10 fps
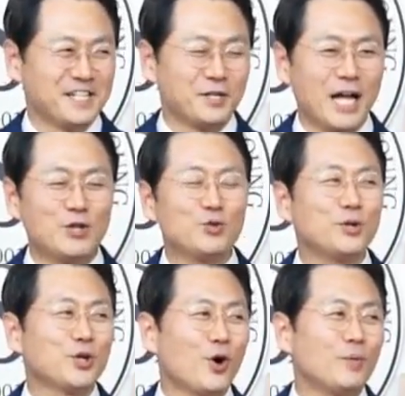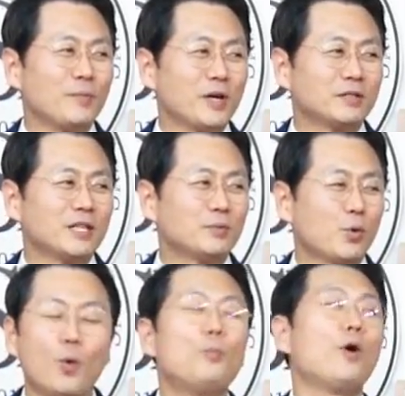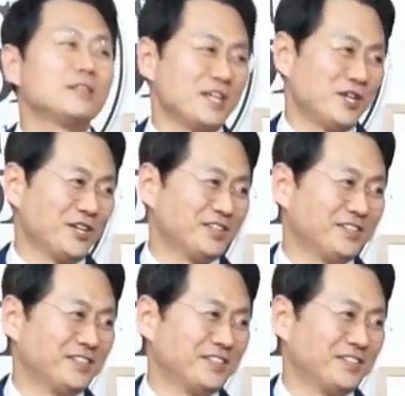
이걸 한두 번 경험하면 그때부터 공포가 생겨요.